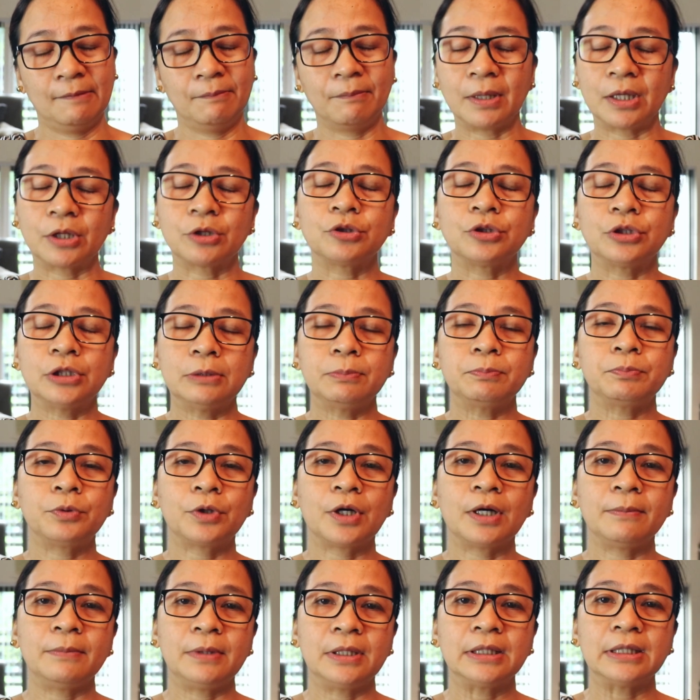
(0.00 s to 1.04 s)
meron din po
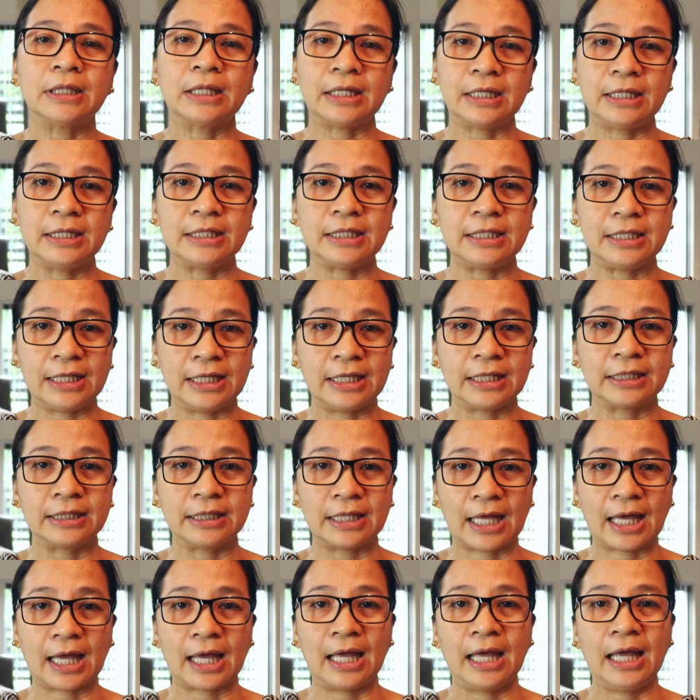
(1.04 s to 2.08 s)
kaming naririnig
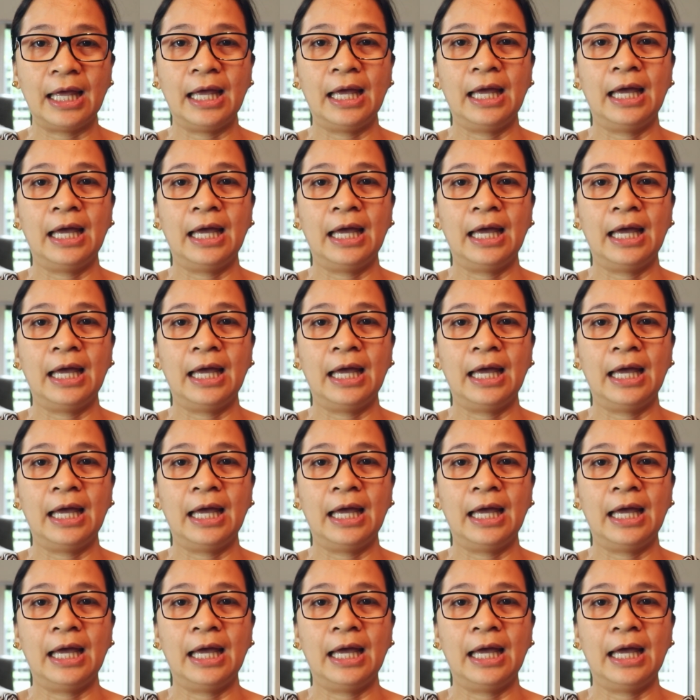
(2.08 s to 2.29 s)
na